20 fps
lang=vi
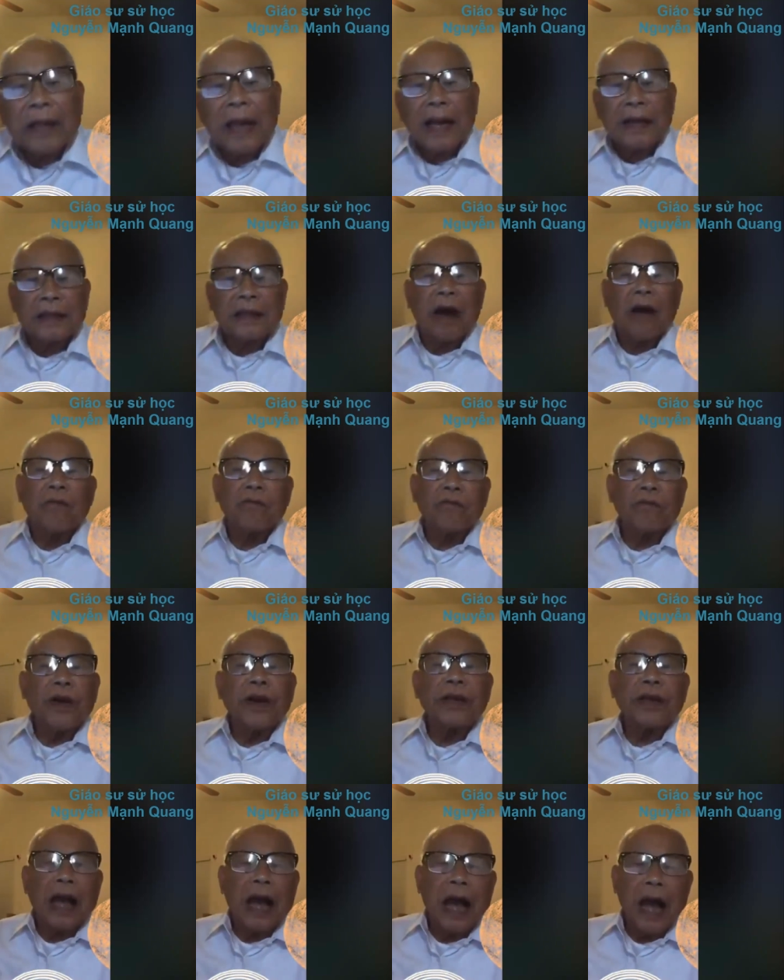thành công
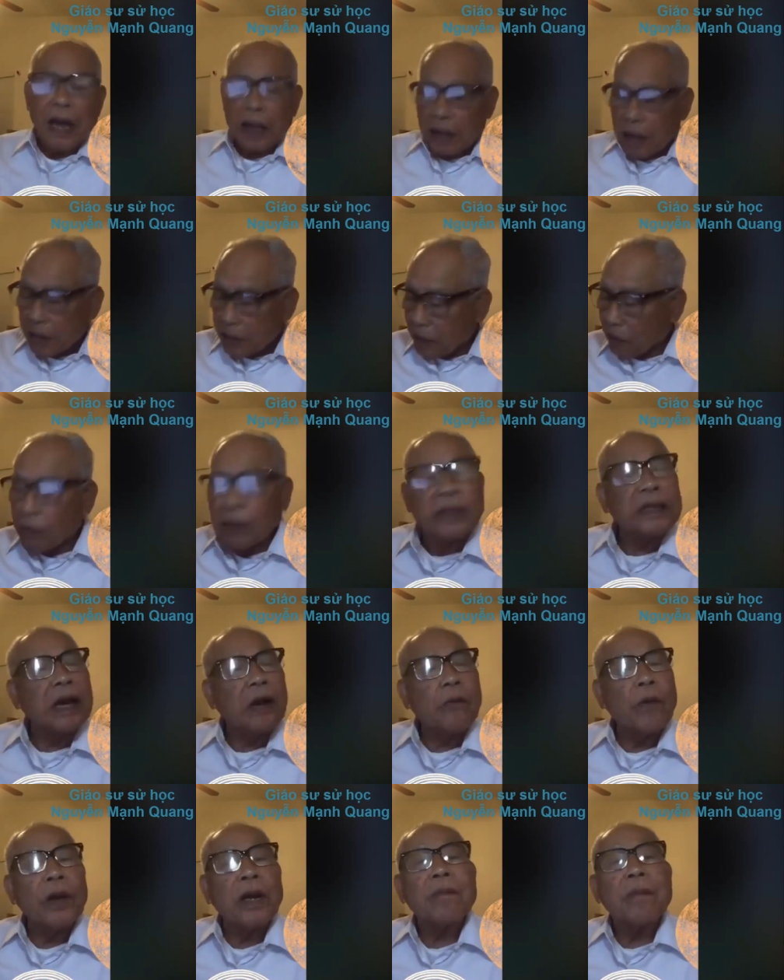vì nhà triều đình nhà
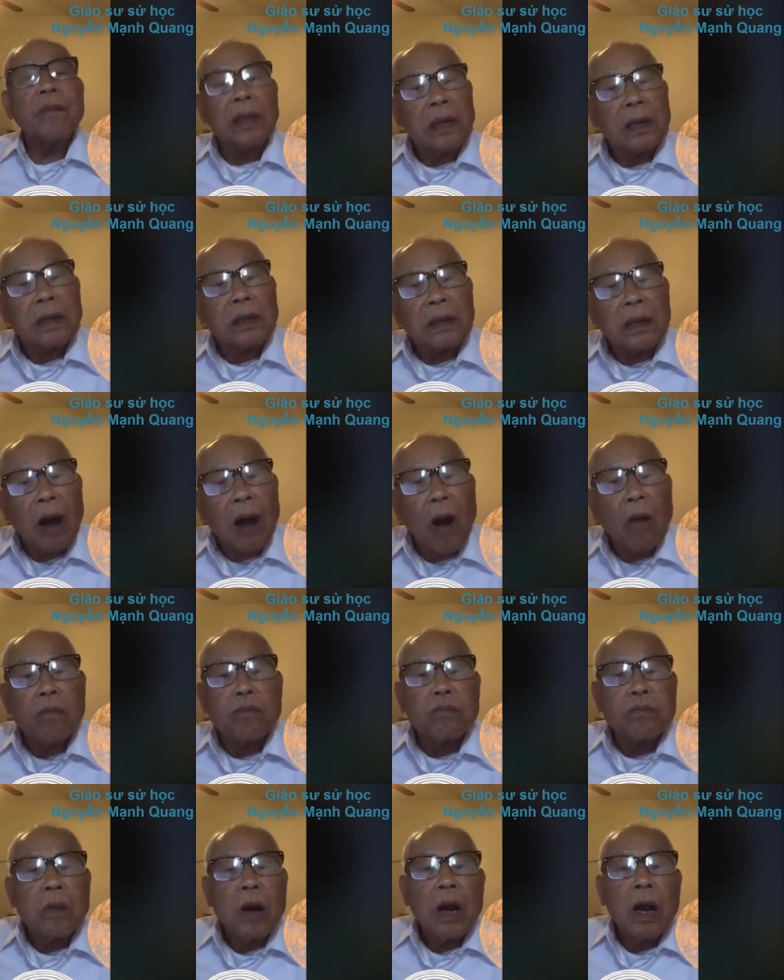Nguyễn đã bất lực
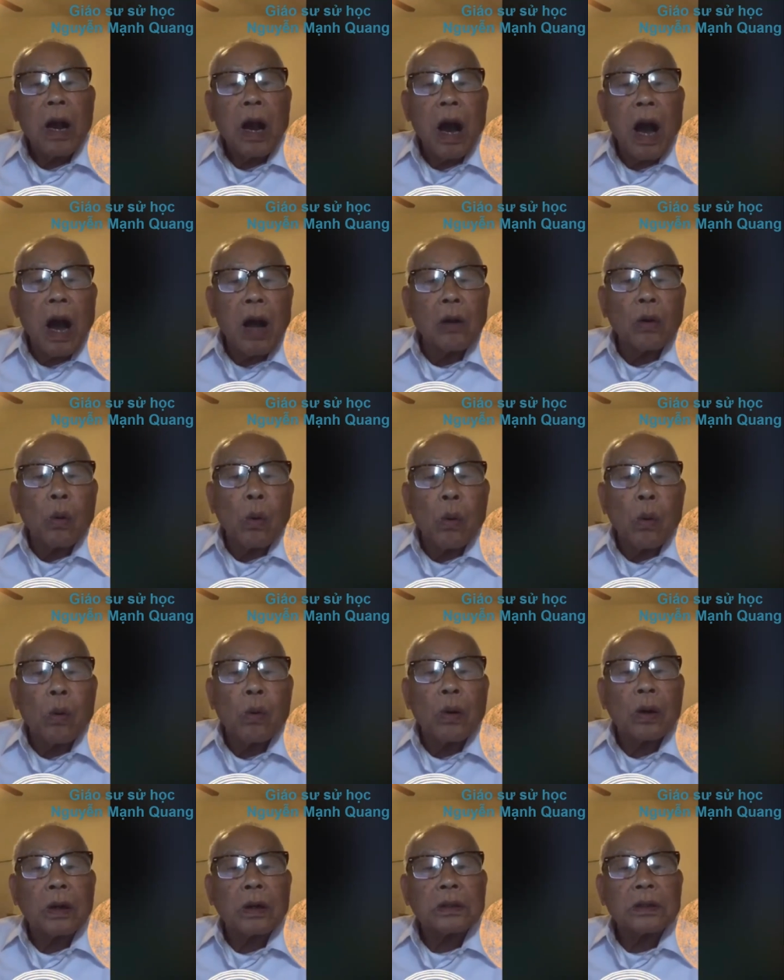không
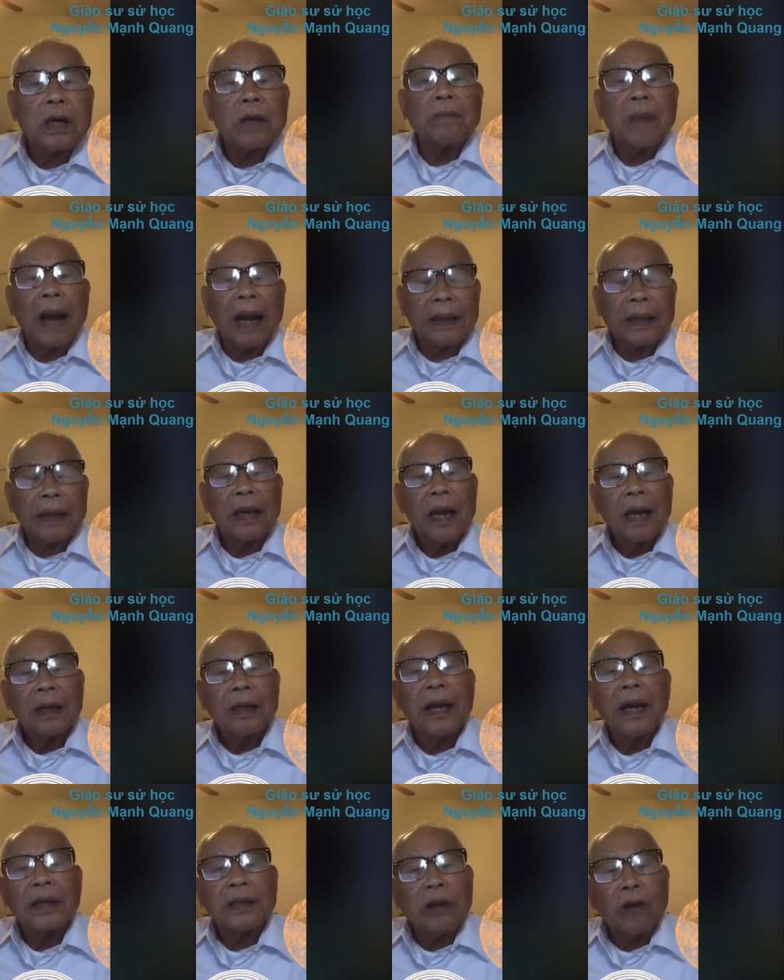đủ sức mạnh
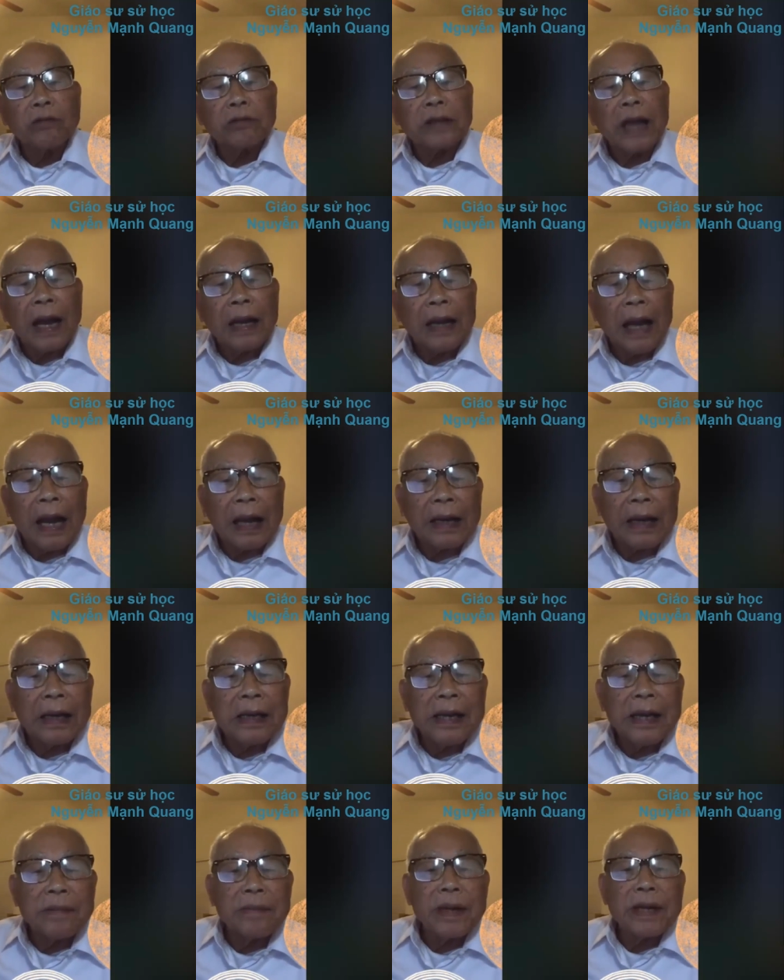để chống trả lại cái
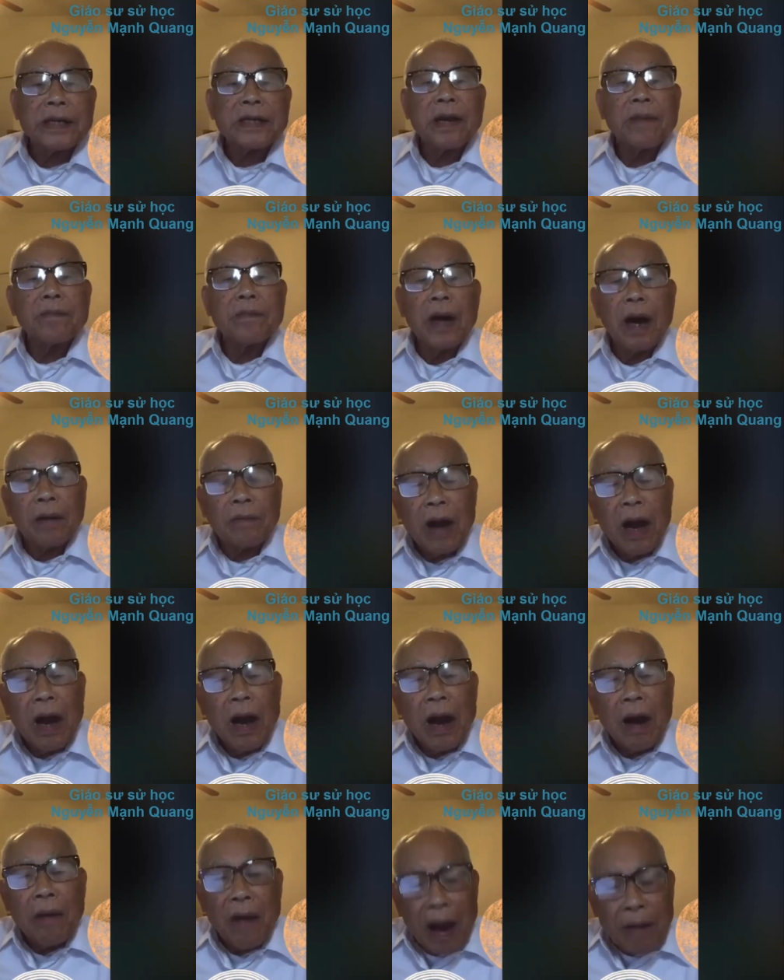liên minh xâm lược
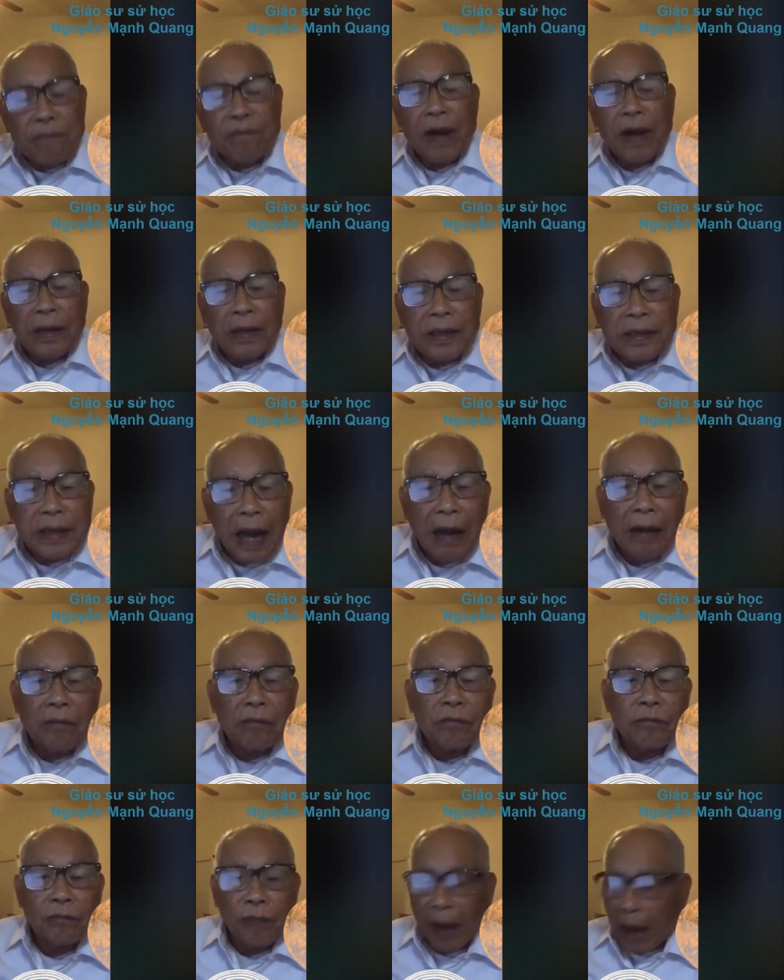Pháp
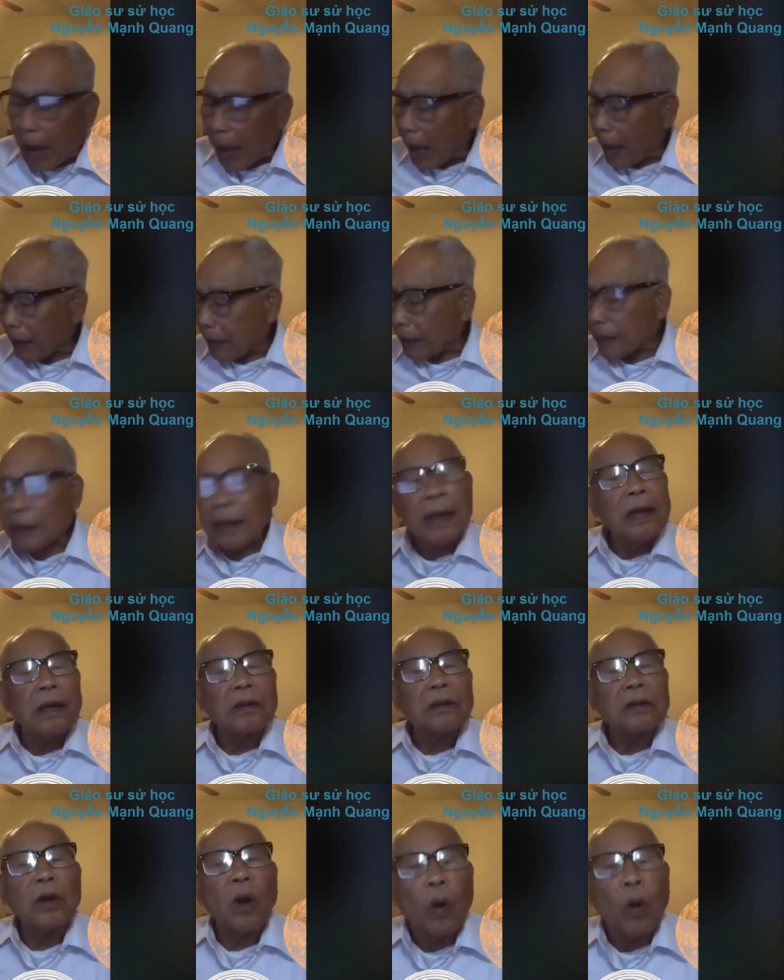Vatican và cái thế
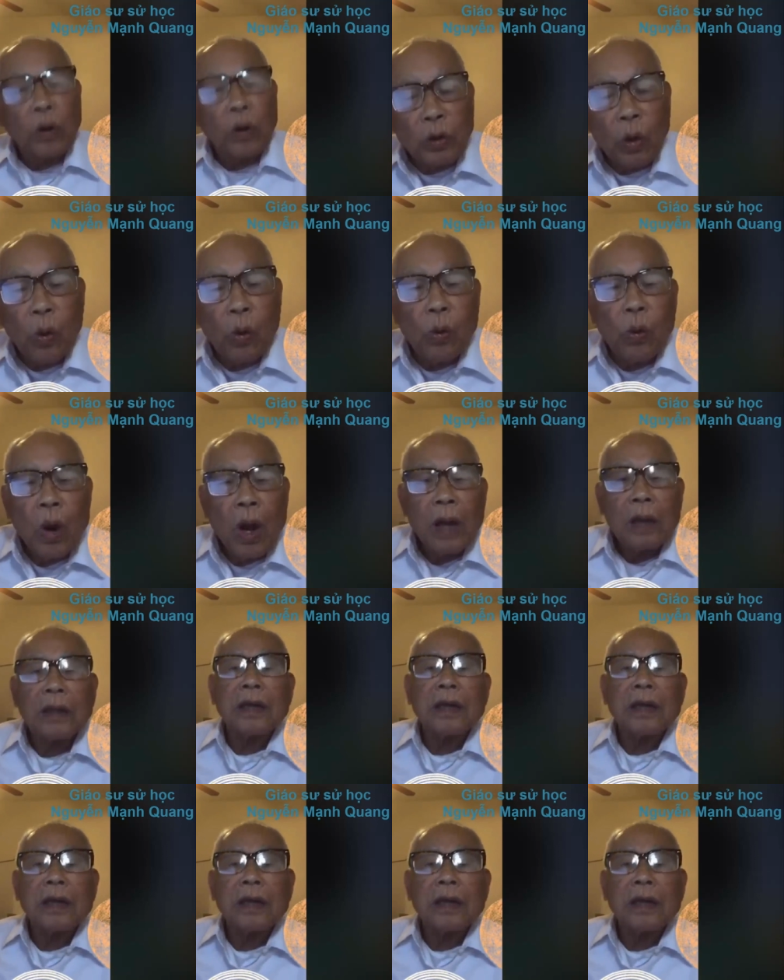lực nội thù.